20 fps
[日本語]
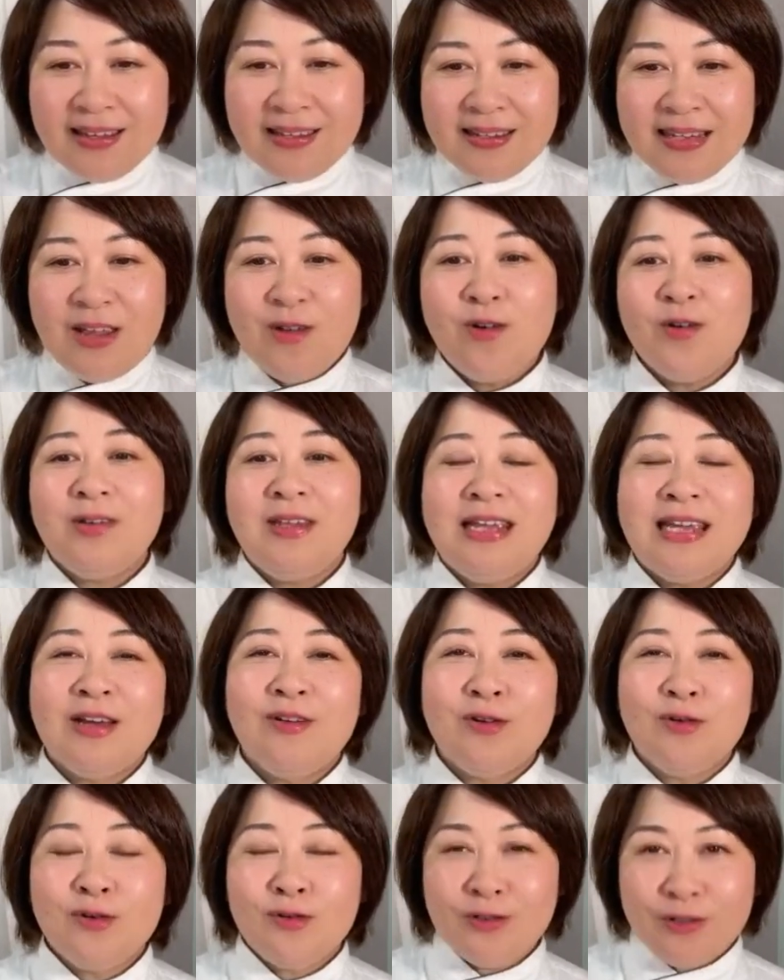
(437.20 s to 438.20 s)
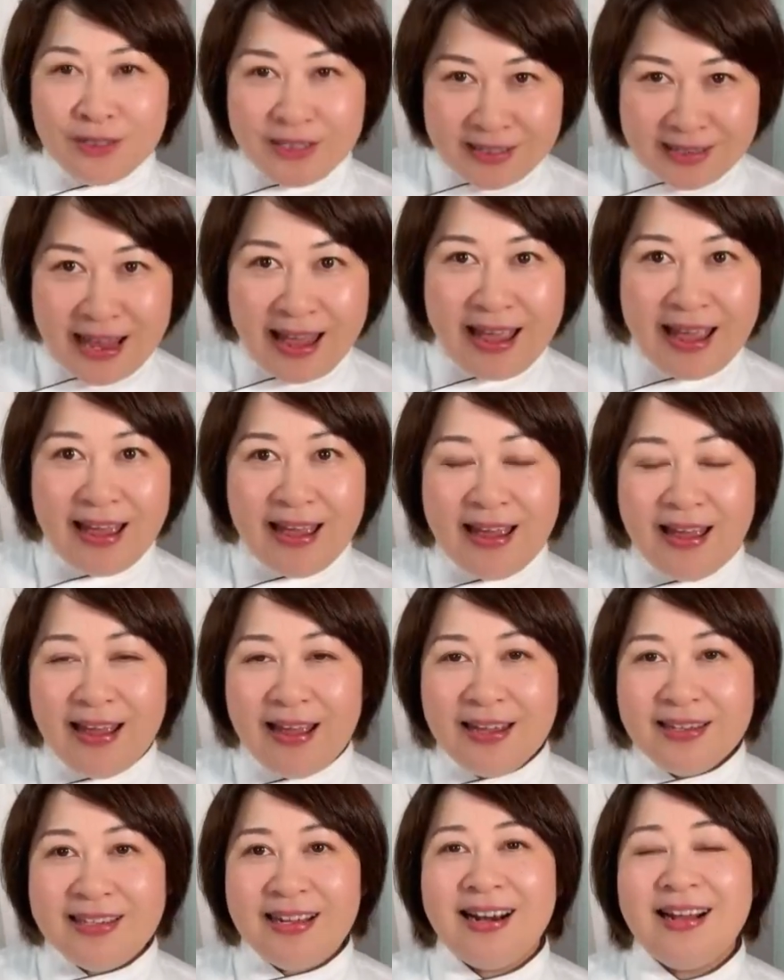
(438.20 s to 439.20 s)
日本に帰国して。
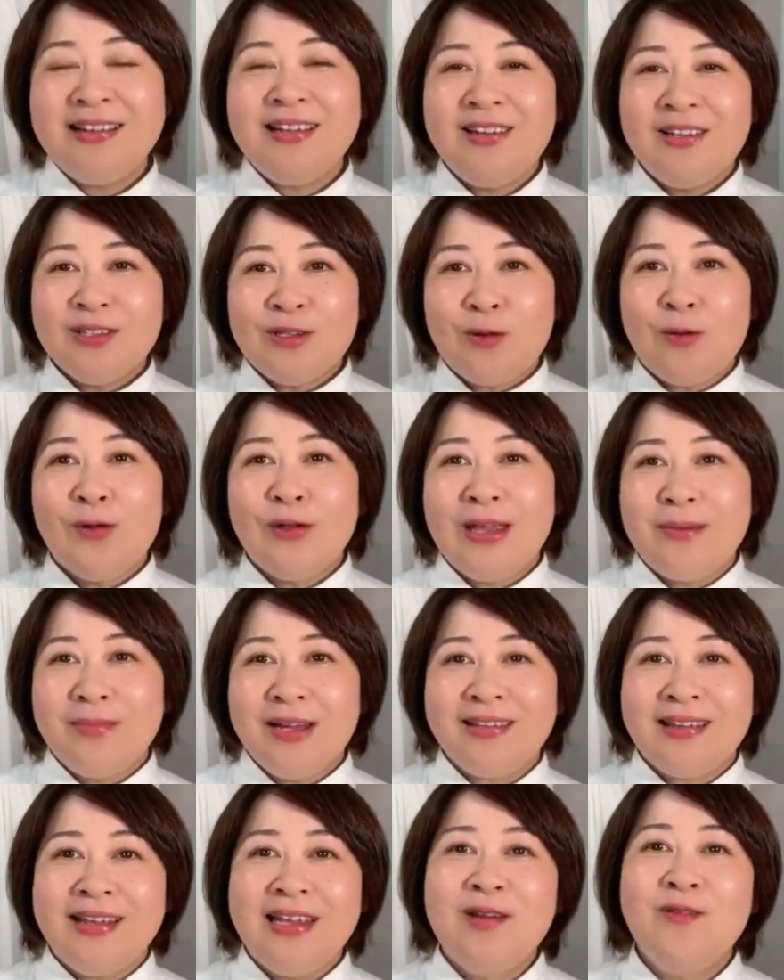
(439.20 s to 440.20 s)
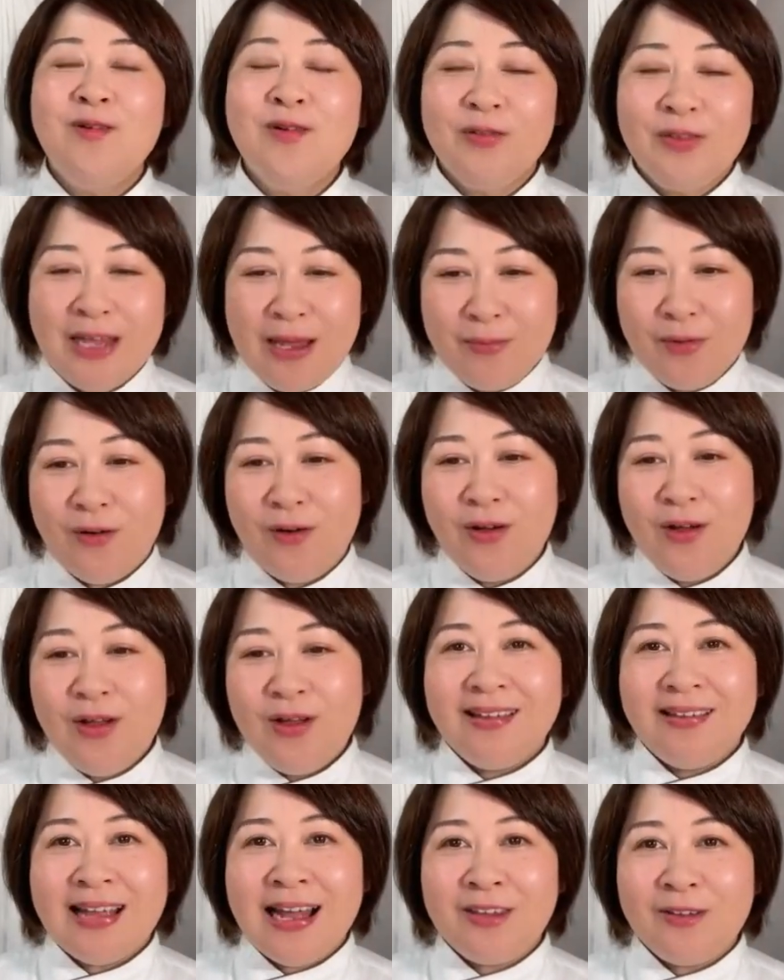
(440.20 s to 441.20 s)
さらにそこでまた日本でも
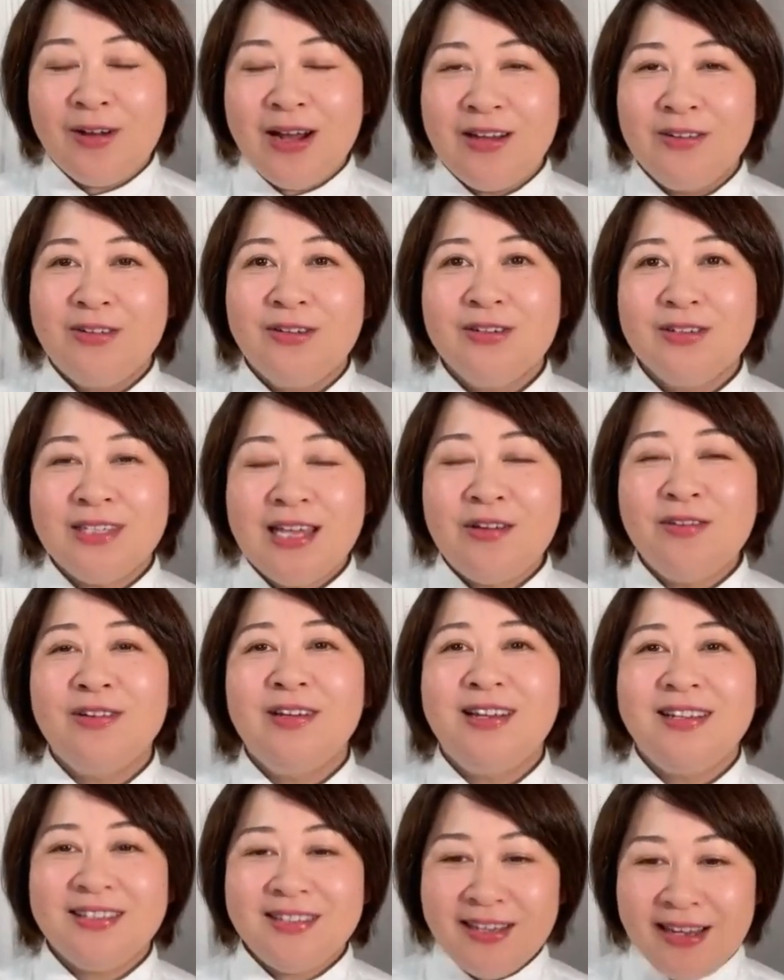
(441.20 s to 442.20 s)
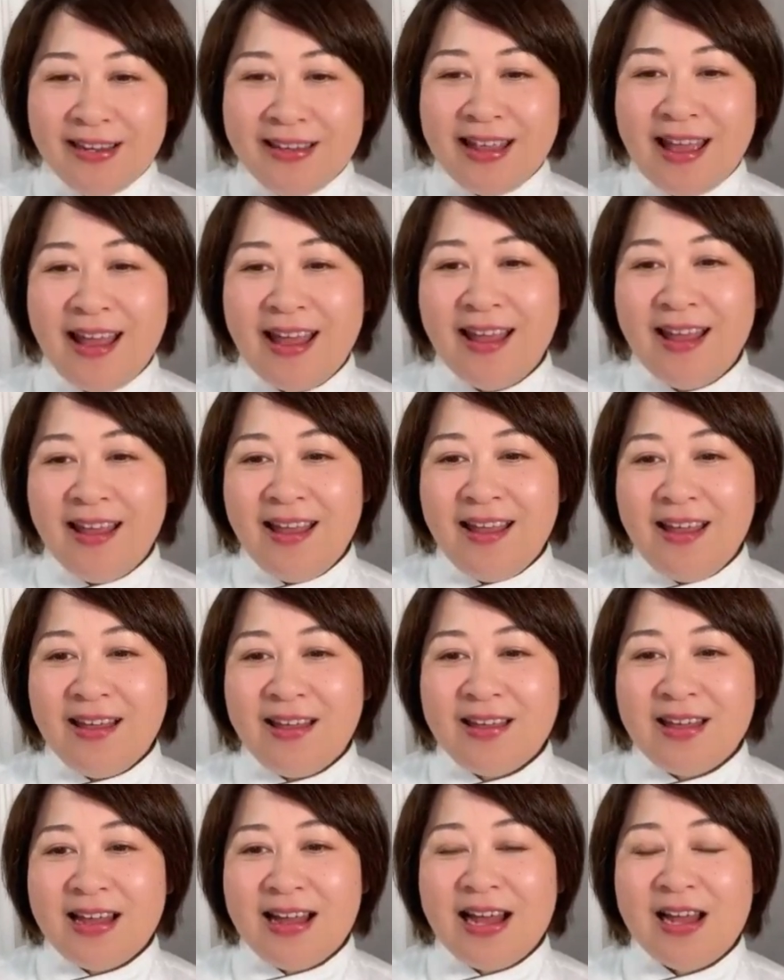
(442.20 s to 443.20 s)
名のあるシェフについて
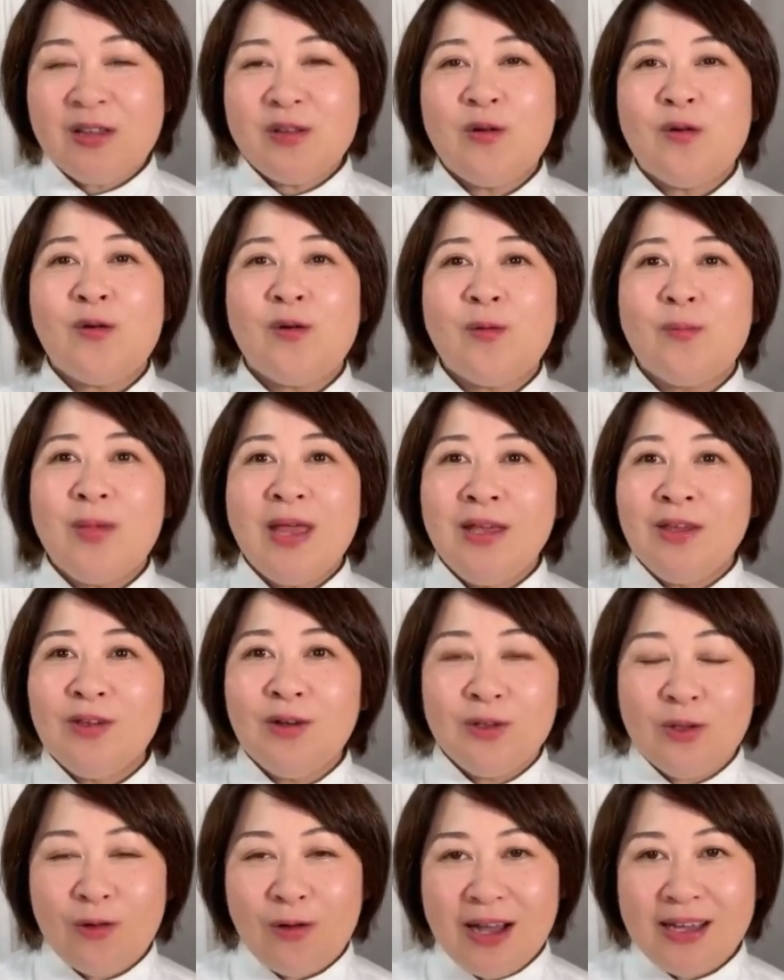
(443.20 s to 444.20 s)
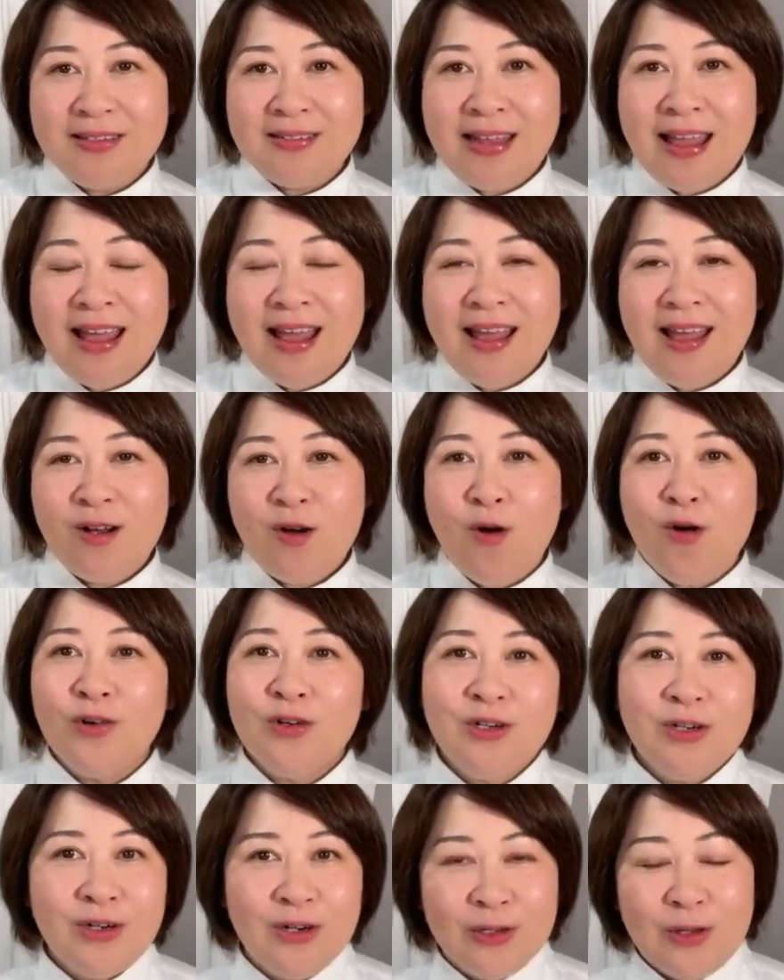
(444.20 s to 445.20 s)
あの勉強とかして
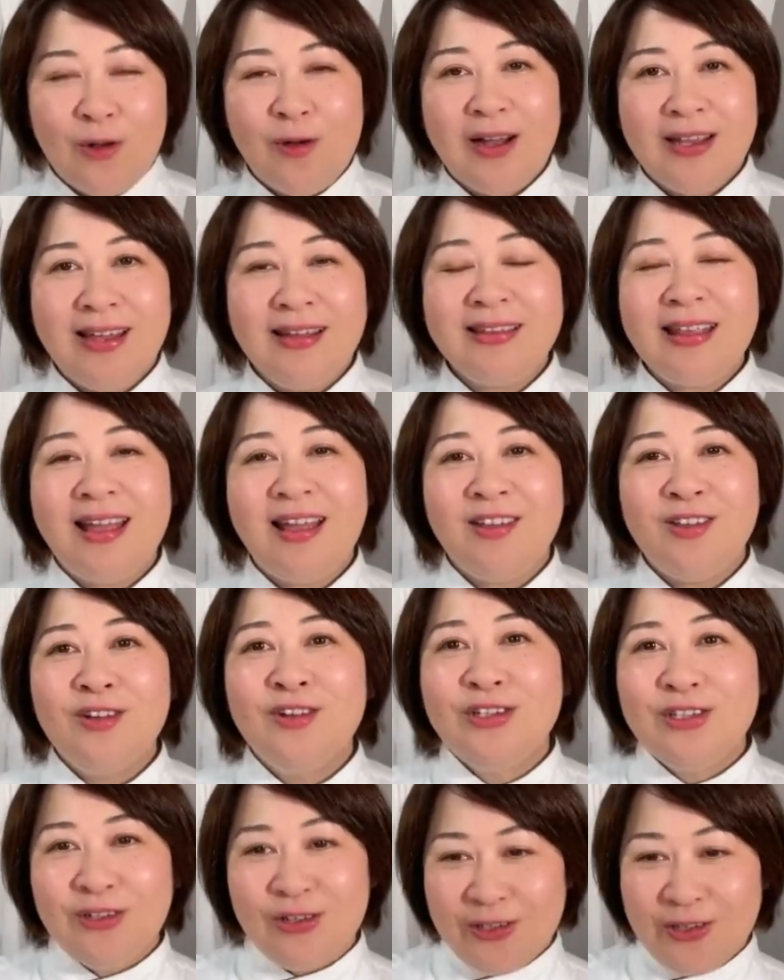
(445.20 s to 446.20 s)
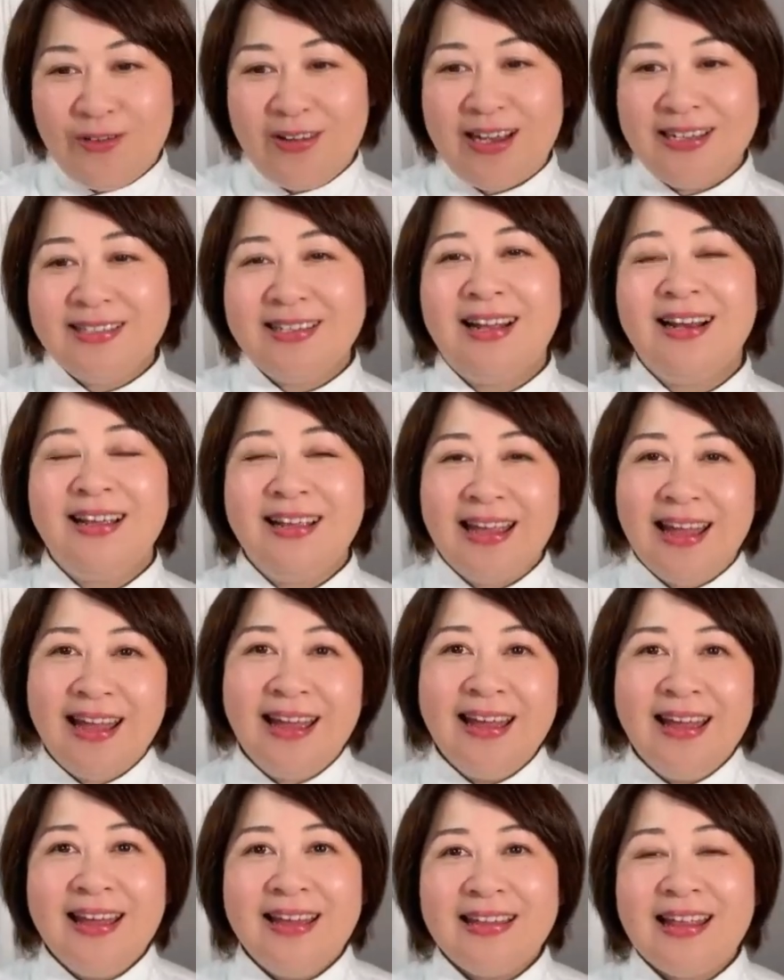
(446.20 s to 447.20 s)
コンクールとか出て優勝とかしたりね、
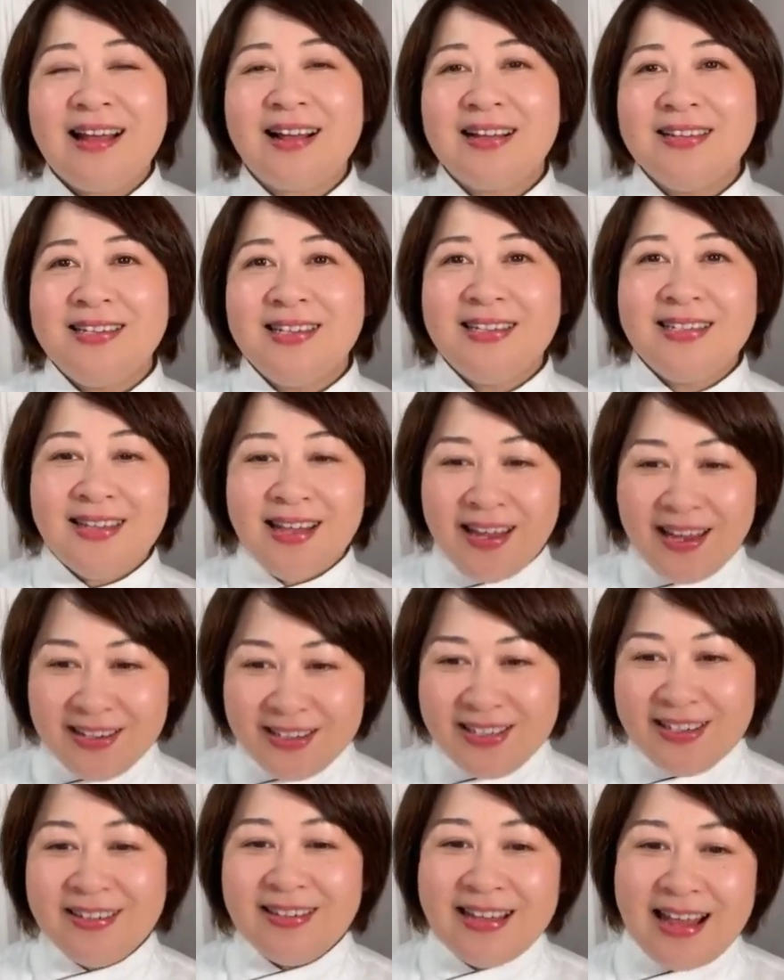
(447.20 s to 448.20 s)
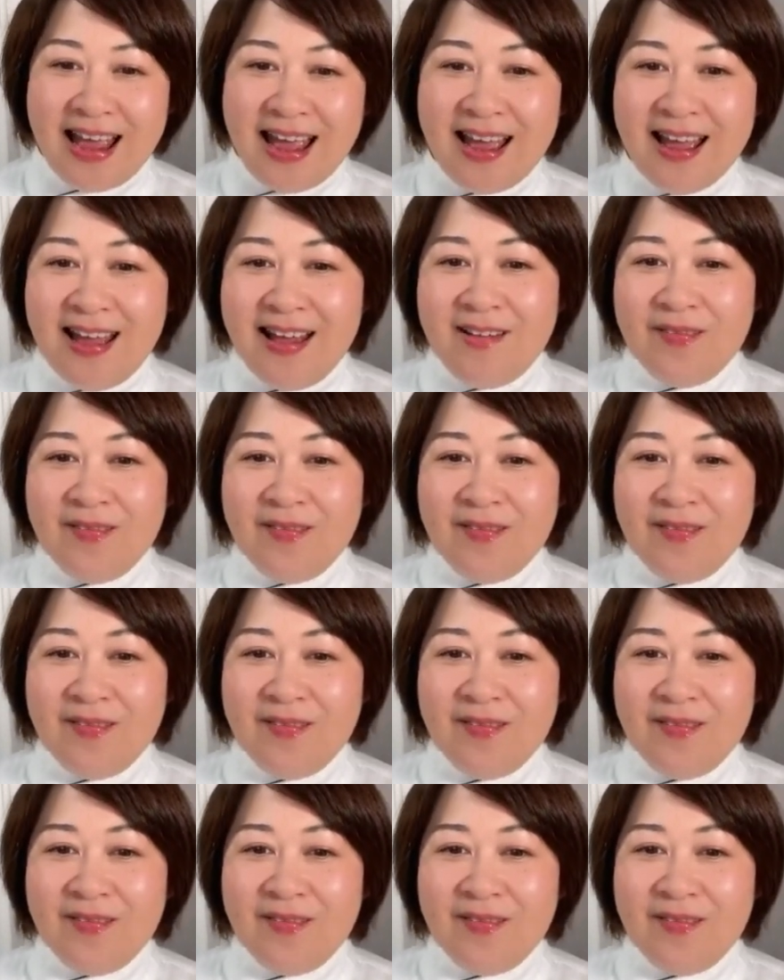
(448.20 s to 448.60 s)
なんか実績積んで、